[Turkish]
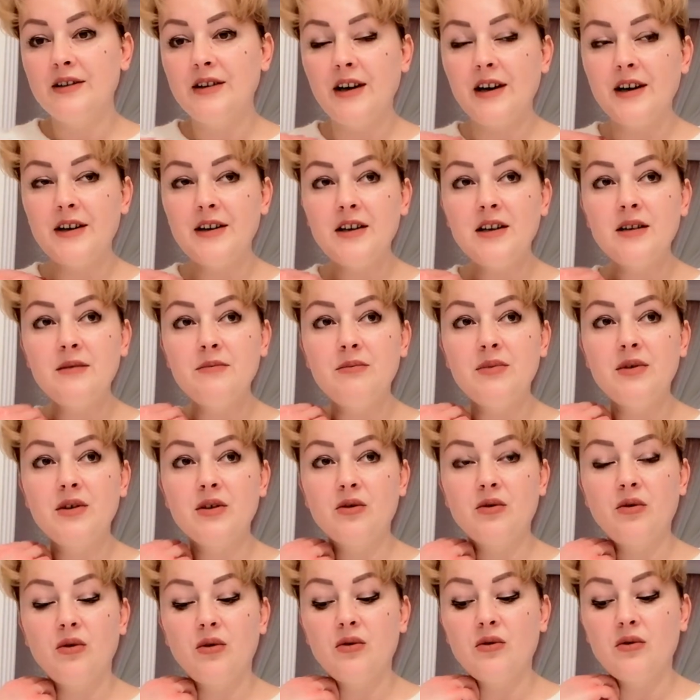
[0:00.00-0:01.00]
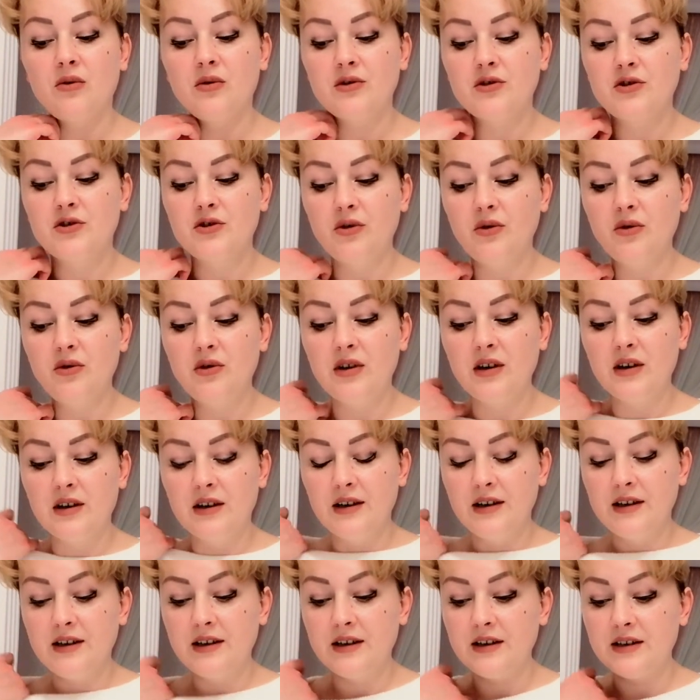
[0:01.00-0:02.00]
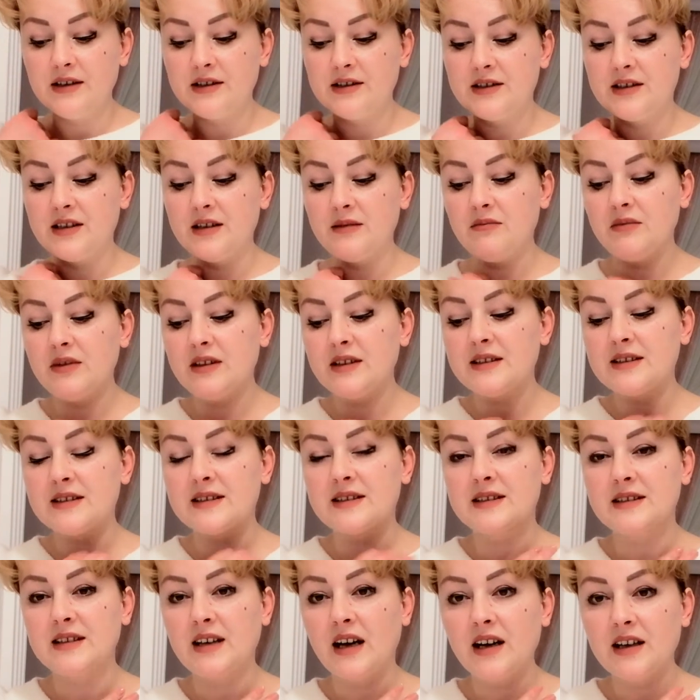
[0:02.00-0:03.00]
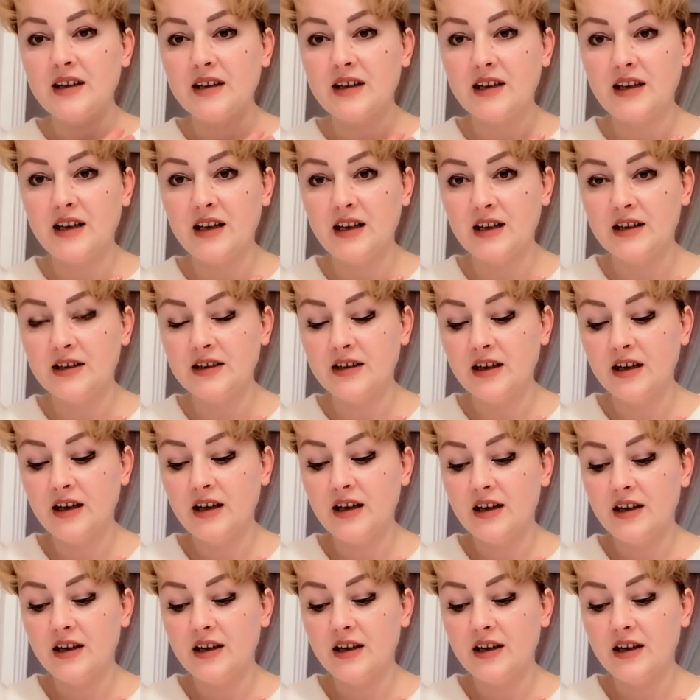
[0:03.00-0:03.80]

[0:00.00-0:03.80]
narin bir koku, çok e, temiz, sakin,